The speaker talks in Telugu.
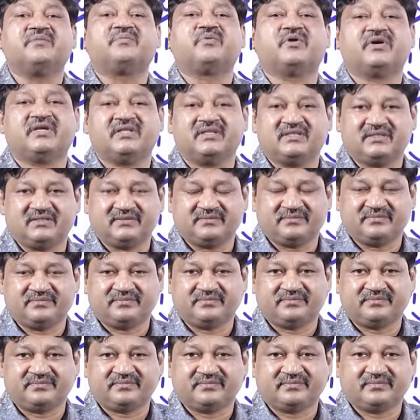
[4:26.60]
చనిపోయింది
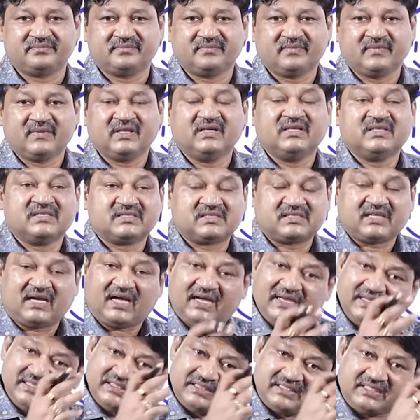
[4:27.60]

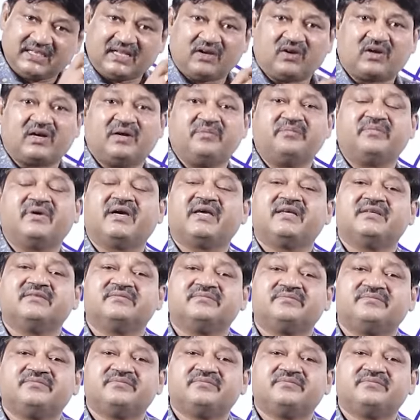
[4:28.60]
సాహిత్య అని ఒక అమ్మాయి